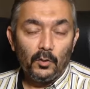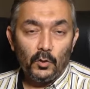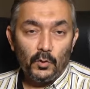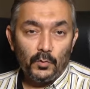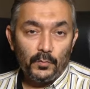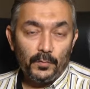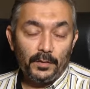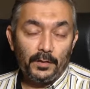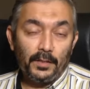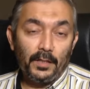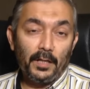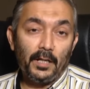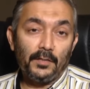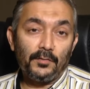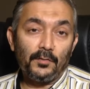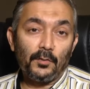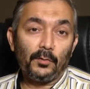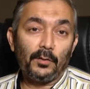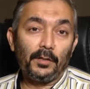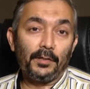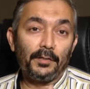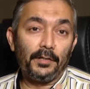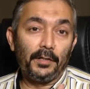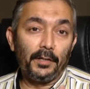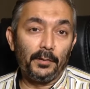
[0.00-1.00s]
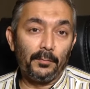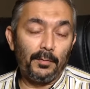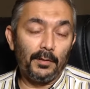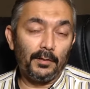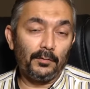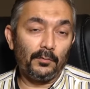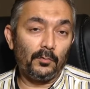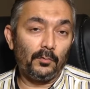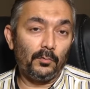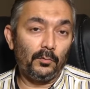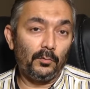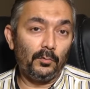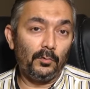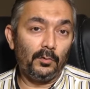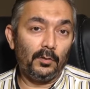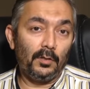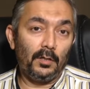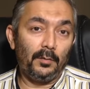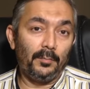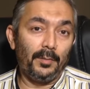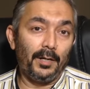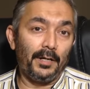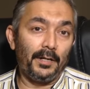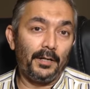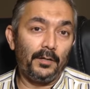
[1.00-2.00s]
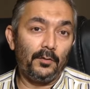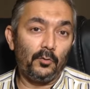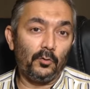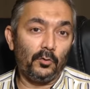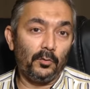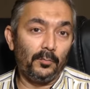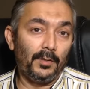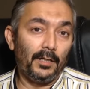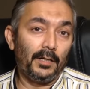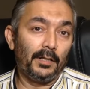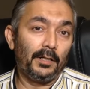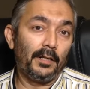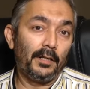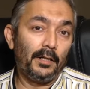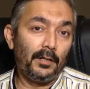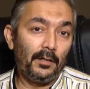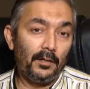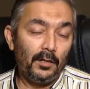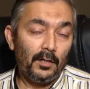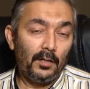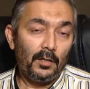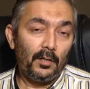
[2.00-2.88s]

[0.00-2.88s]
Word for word: उजव तनासल का टेढ़पन को हमारे हुक्मा ने